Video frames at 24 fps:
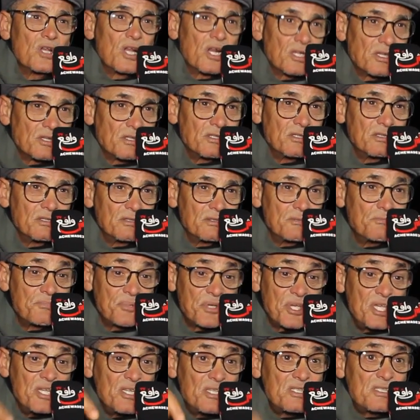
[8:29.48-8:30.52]
الارض
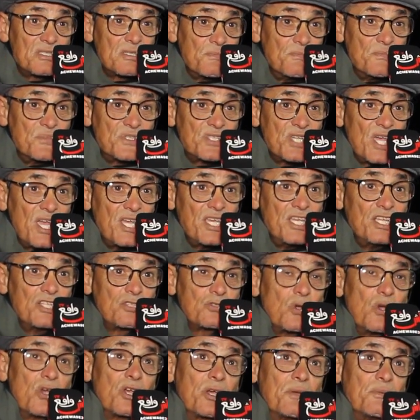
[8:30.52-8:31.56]
بكيت تم
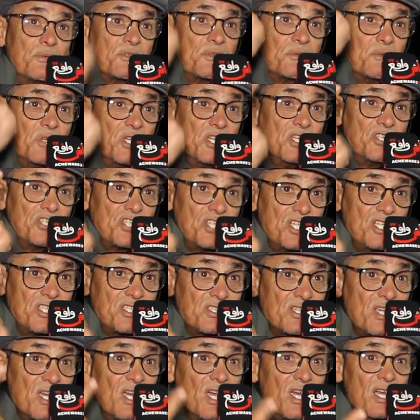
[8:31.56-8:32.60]
تعيت وعقبت منين
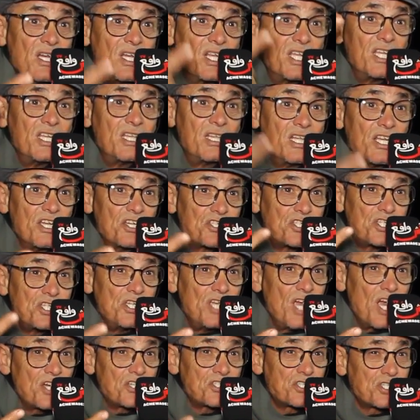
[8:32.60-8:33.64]
جيت لقيت
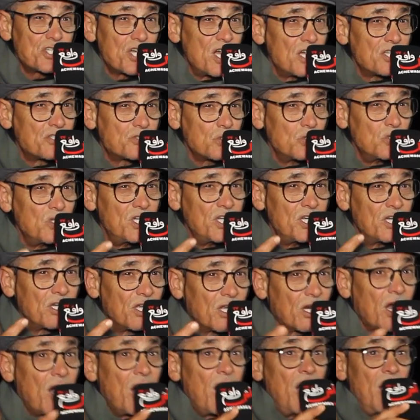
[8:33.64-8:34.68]
العشيه عشات والليل
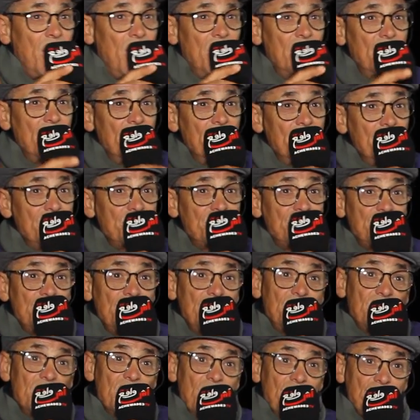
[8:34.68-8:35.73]
راح
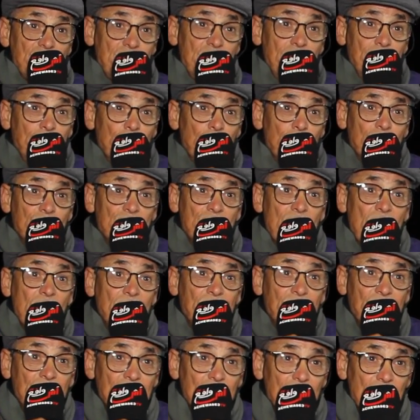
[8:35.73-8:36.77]
هزيت نعشي فوق
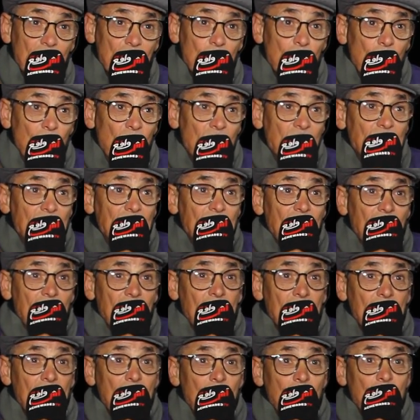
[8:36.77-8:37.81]
كتافي وعدت
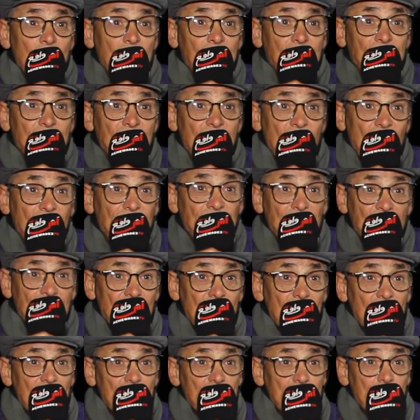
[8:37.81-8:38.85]
الخلا والفيافي
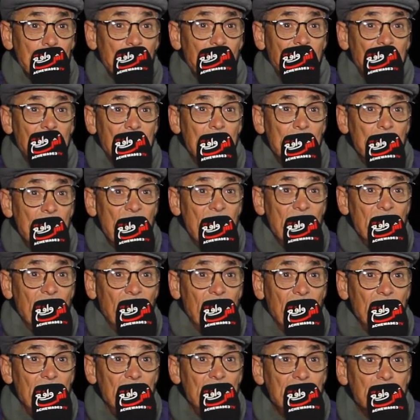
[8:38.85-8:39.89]
جبرت الماء اللي
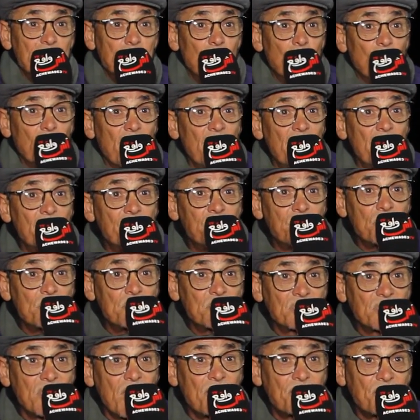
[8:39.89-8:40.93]
خليت مورايا في
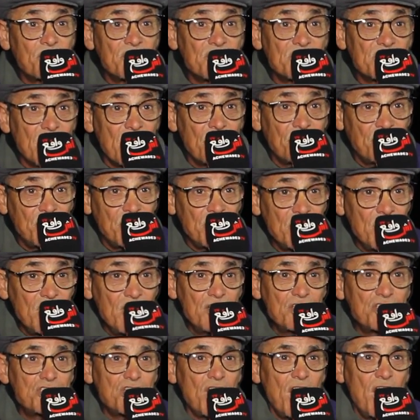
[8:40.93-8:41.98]
المطافي صافي
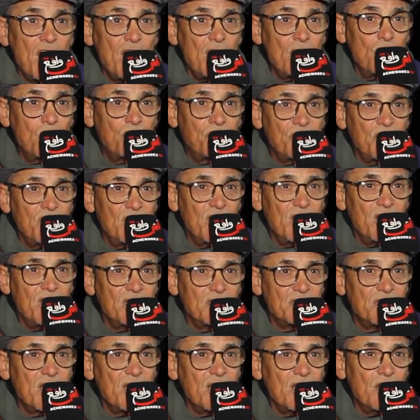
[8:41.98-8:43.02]
شعلوا فيه
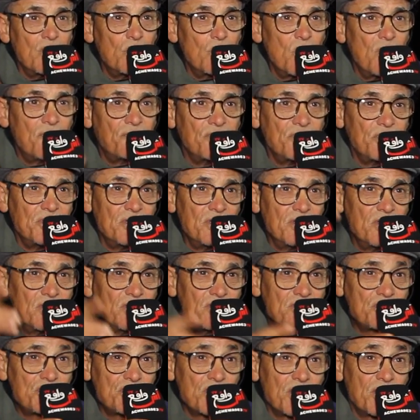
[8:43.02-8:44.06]
العدا العوافي
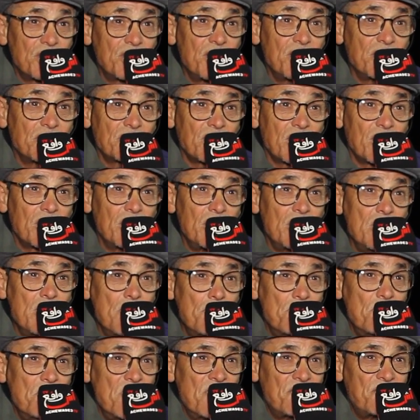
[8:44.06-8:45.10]
شقيت طريق
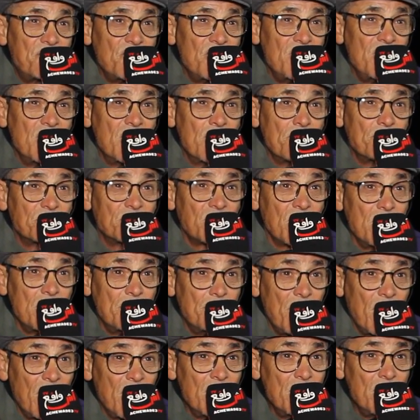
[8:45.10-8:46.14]
اللمه في ليله
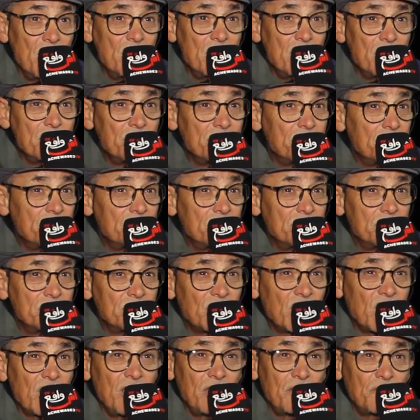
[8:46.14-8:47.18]
مظلمه
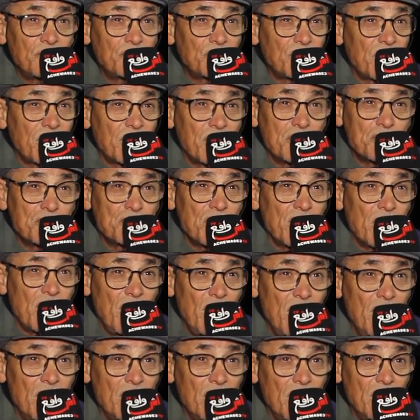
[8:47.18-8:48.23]
لقيت في طريقي شر
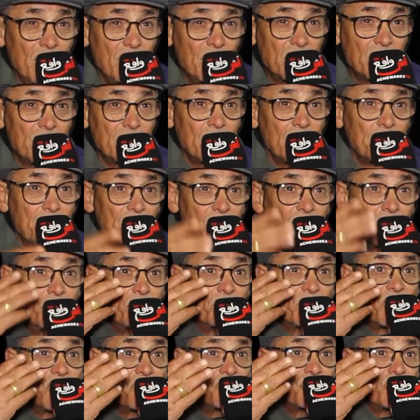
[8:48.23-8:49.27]
حاله طلبت
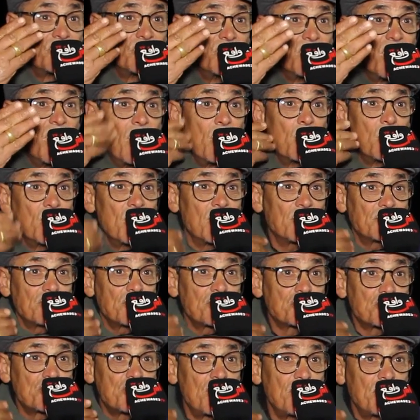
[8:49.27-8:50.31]
لهم ضيف الله ولا
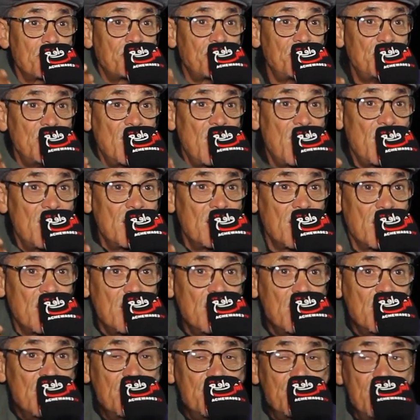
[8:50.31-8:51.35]
عطاش داير فيا حاله
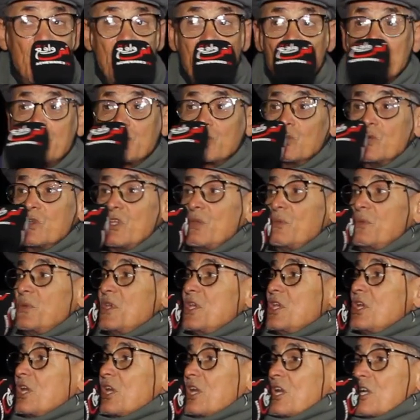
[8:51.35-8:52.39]
نعتوني
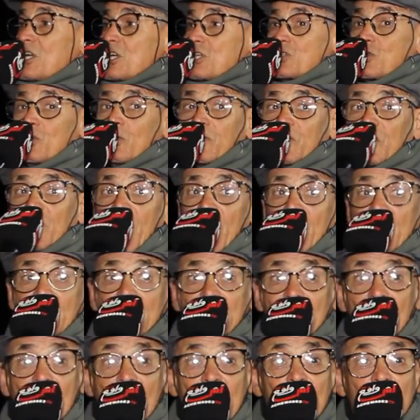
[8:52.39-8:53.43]
بير على شفت
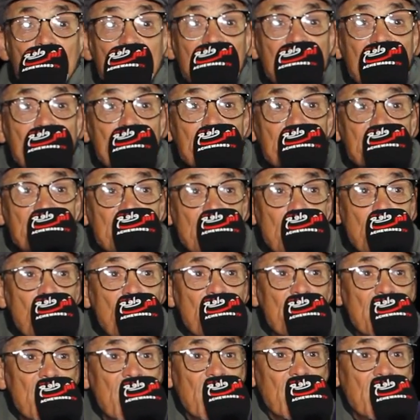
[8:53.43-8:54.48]
الحد منيم متى
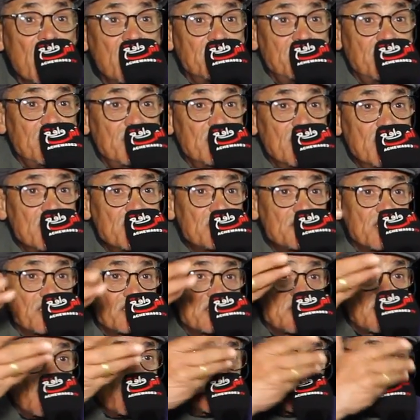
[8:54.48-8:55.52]
وانا غادي
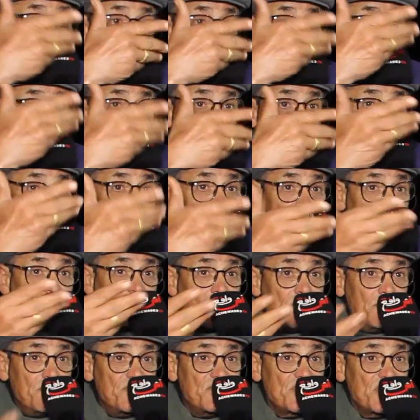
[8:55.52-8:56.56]
تتقدى القوت اللي
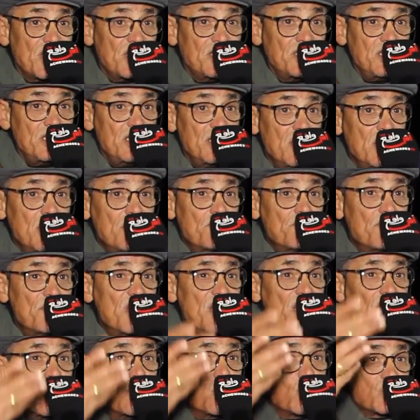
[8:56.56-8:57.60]
كان في زادي
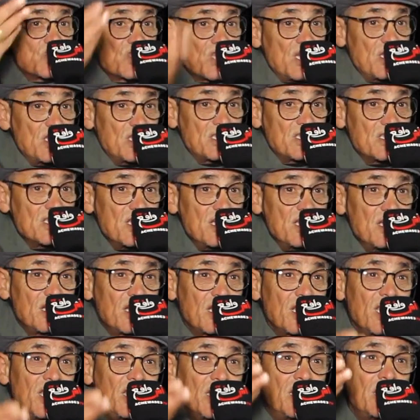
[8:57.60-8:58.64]
ملي وصلت
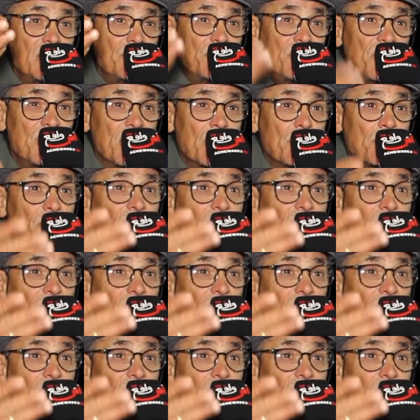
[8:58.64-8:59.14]
لقيت البير